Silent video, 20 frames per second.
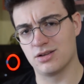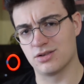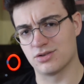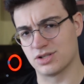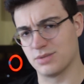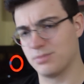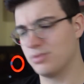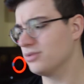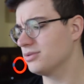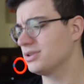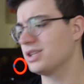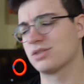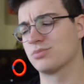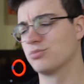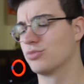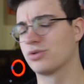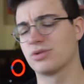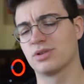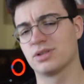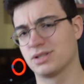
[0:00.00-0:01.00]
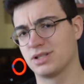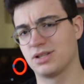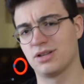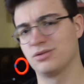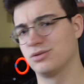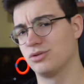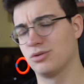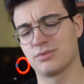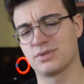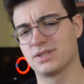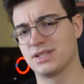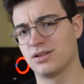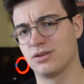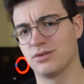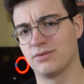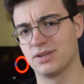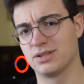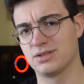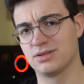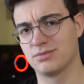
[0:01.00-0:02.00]
żeby on też mógł nią
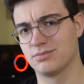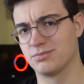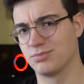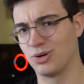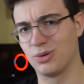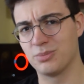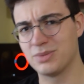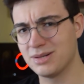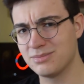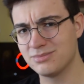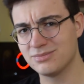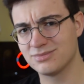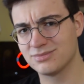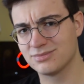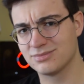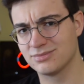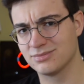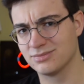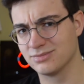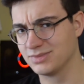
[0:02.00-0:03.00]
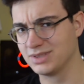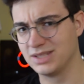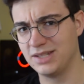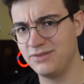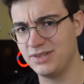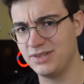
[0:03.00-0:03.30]
sterować. Problem? Nie